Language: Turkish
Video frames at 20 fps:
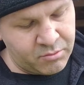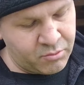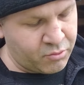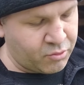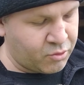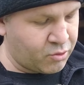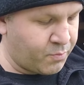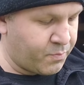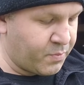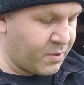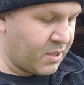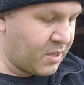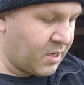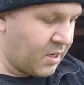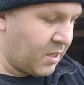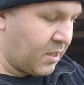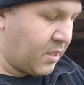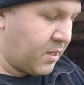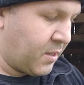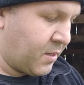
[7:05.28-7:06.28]

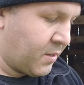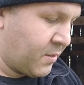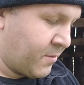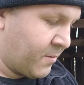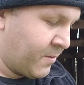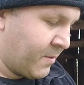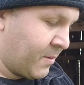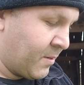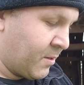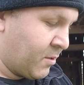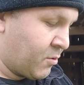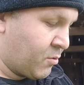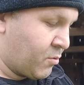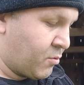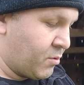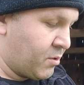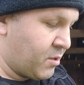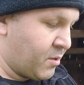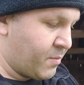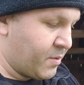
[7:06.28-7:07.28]
Süprakal
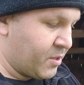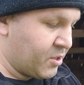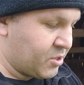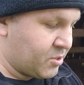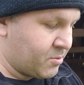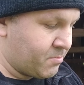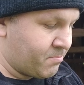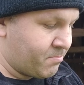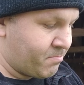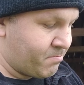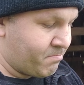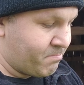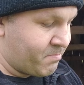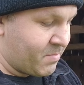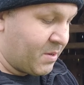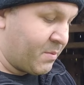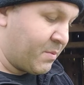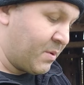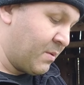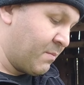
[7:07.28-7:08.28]
külleme için
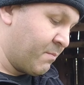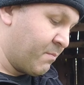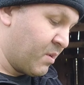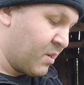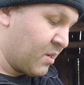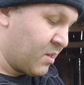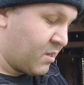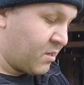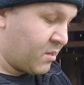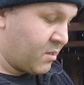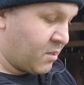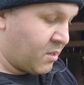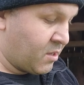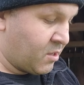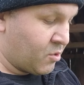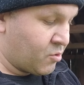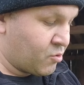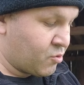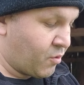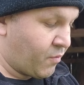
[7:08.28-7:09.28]
ne bileyim bana
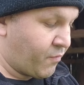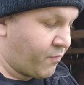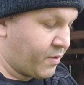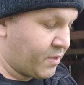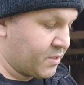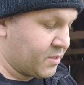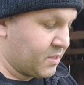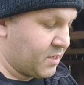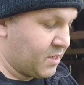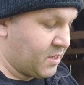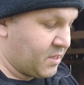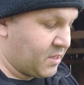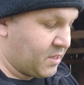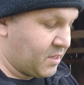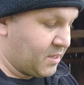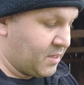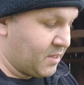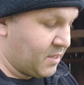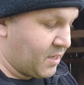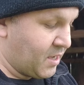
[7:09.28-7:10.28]
çok fazla
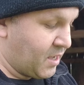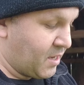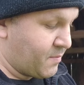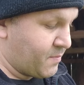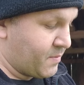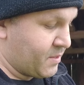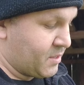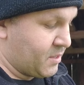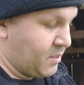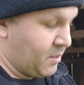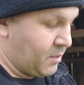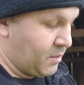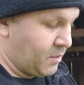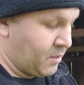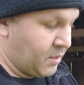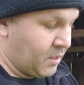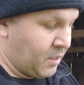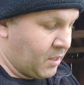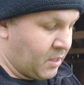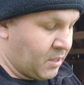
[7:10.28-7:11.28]
etkili gelmedi.
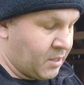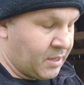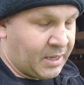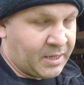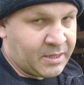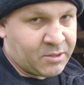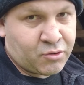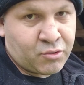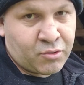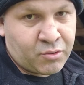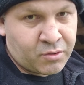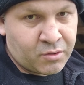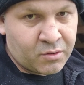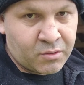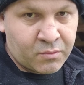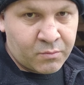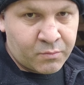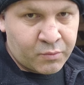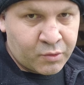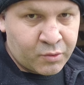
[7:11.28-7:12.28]
Yani
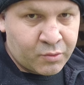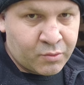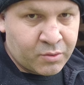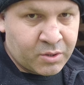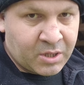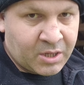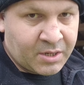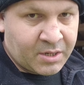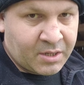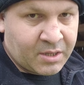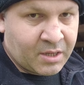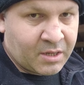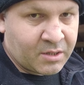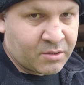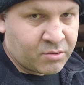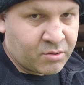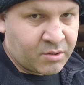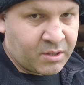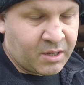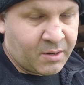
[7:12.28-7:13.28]
çünkü bunu kullandıktan
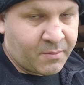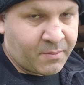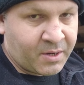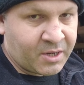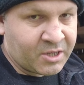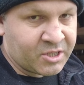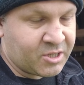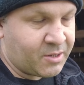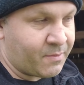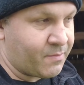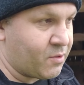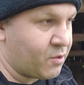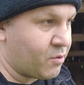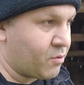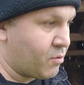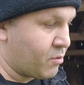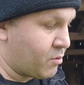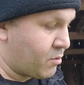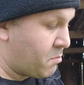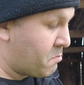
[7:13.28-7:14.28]
sonra yine bahçemde
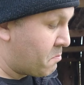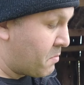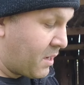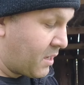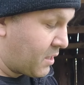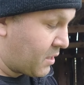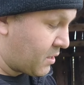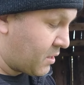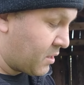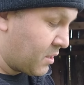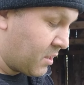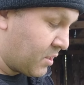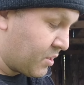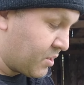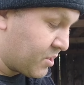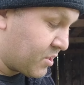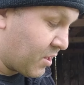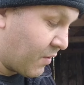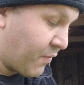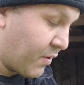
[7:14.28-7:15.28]
gördüm. Belki de
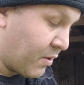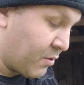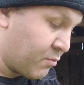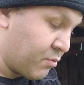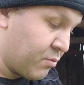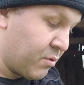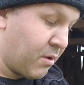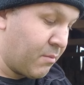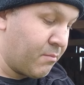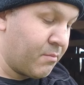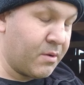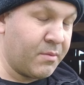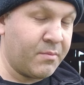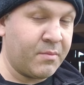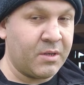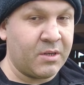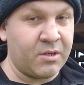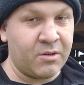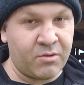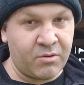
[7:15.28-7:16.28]
iki sefer kullanmam
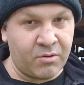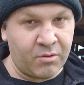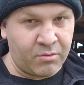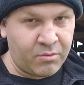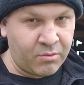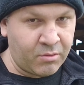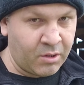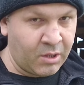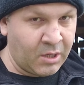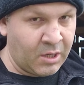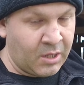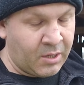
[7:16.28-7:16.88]
gerekiyordu.